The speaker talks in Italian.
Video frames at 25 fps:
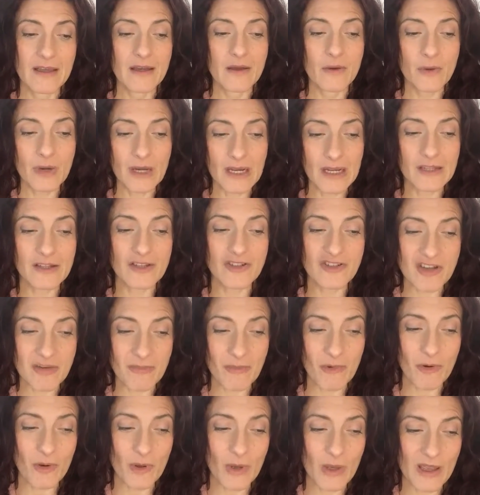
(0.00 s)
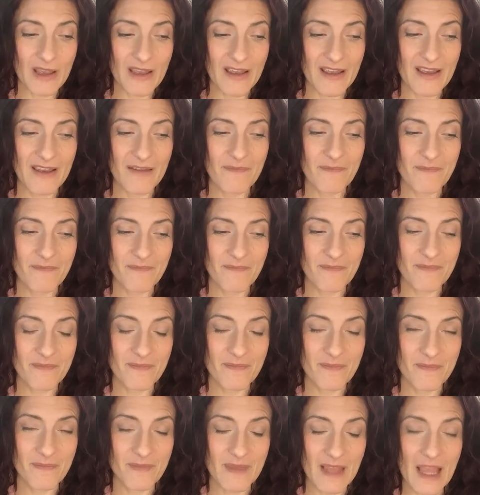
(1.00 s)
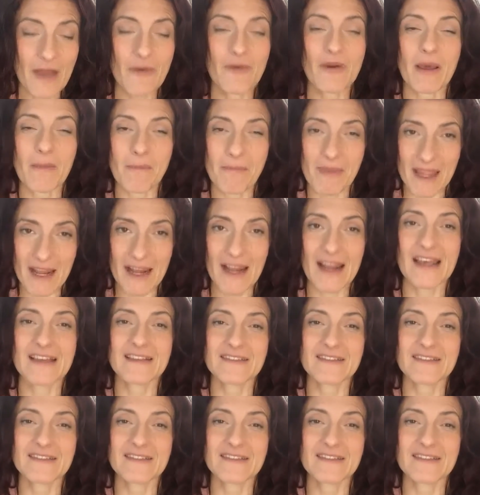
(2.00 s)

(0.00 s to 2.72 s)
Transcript: quella diciamo che è una bella